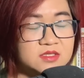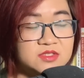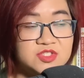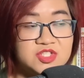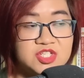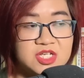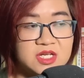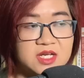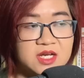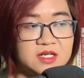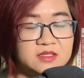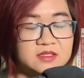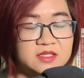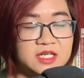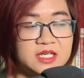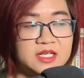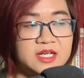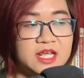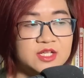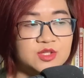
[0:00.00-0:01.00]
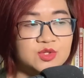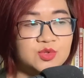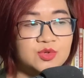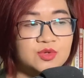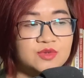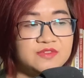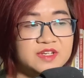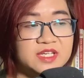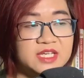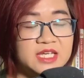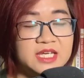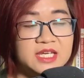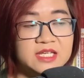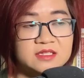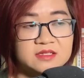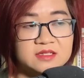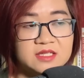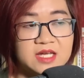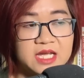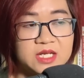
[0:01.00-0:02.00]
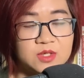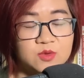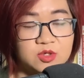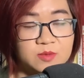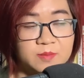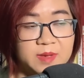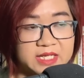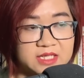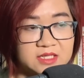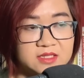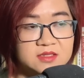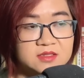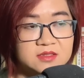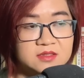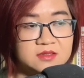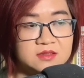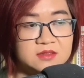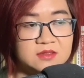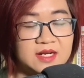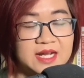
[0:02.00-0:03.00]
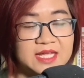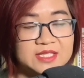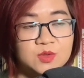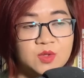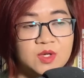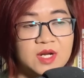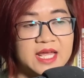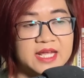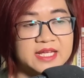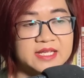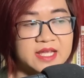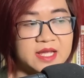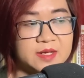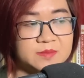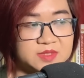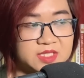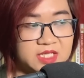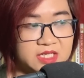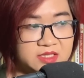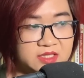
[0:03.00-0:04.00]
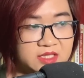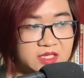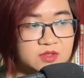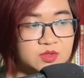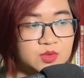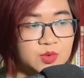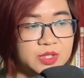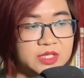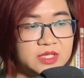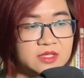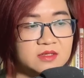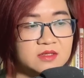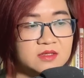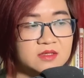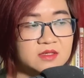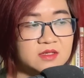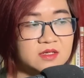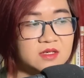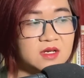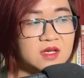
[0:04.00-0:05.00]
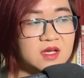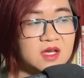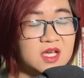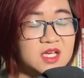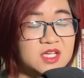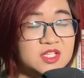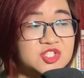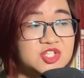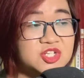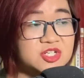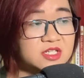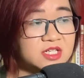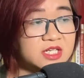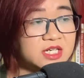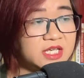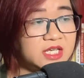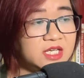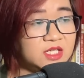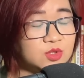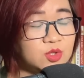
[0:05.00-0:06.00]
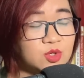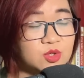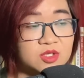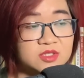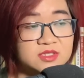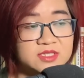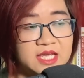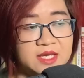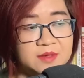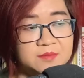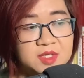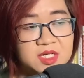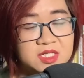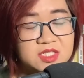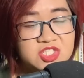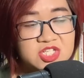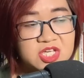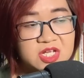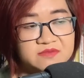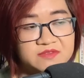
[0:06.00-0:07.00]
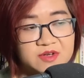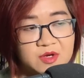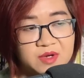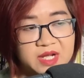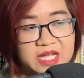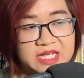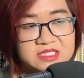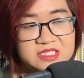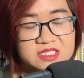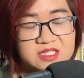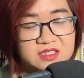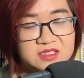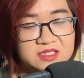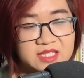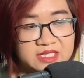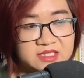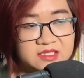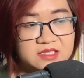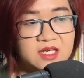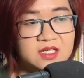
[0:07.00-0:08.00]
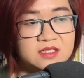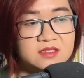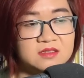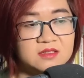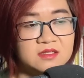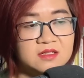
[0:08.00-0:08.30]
Chỉ cần nghĩ đến tu vi hiện tại của Bạch Hư là tôi lại cảm thấy tiếc nuối. Trừ khi tôi có thể bước chân vào cảnh giới thánh nhân,